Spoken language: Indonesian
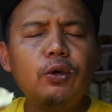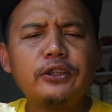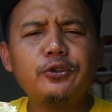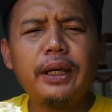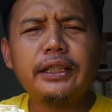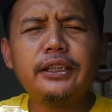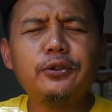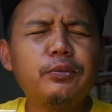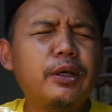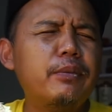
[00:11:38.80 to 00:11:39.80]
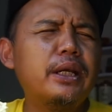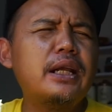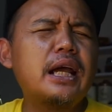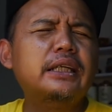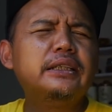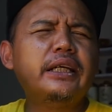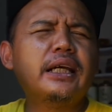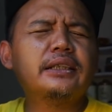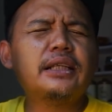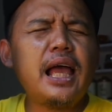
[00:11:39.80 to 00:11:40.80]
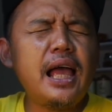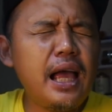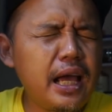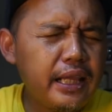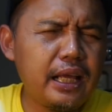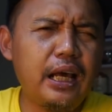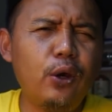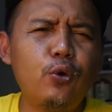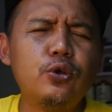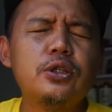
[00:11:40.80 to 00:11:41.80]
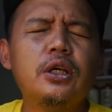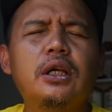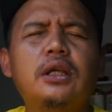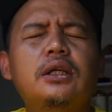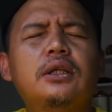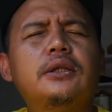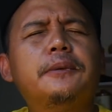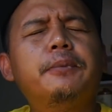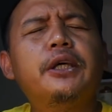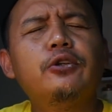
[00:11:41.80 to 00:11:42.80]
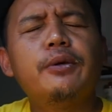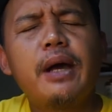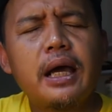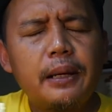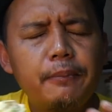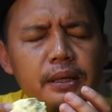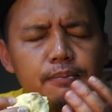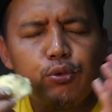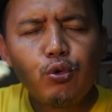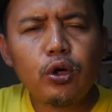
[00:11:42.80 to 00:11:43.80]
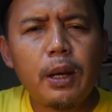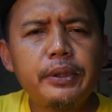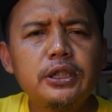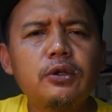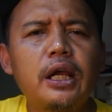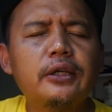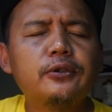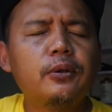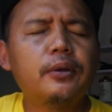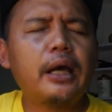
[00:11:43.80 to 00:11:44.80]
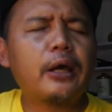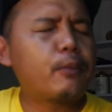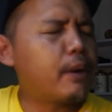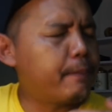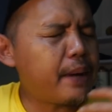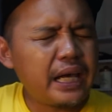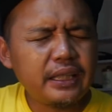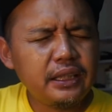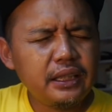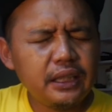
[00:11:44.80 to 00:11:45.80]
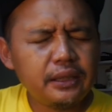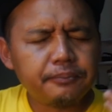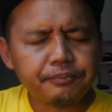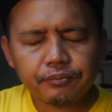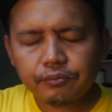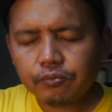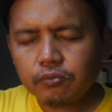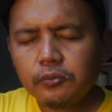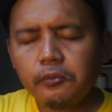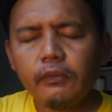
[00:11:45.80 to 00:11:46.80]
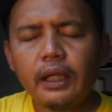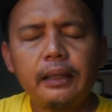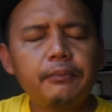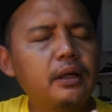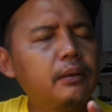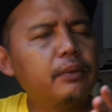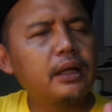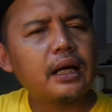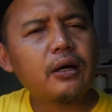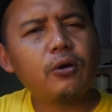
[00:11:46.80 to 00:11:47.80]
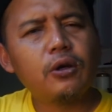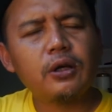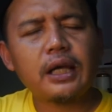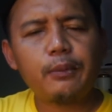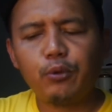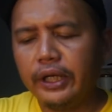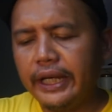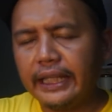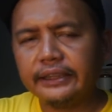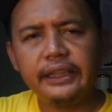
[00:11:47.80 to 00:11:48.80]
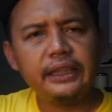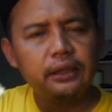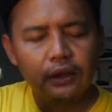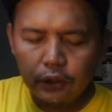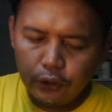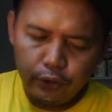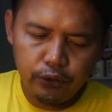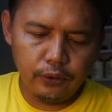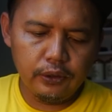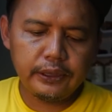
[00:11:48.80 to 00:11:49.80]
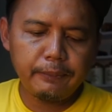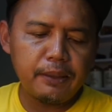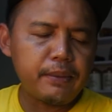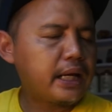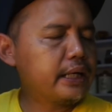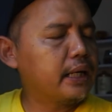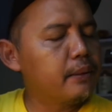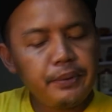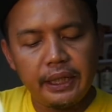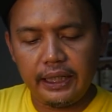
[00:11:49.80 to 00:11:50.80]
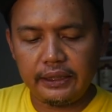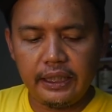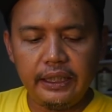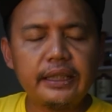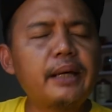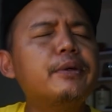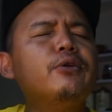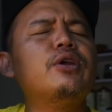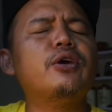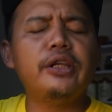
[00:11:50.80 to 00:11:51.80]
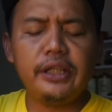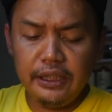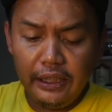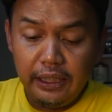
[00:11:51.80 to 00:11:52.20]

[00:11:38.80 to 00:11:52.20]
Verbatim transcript: cuma cumasi itu benar-benar dagingnya yang sangat halus begitu dimakan melebur habis itu langsung aroma pahit beralkohol karboninasi ini jujur saya pernah makan yang lebih enak dari ini tapi ini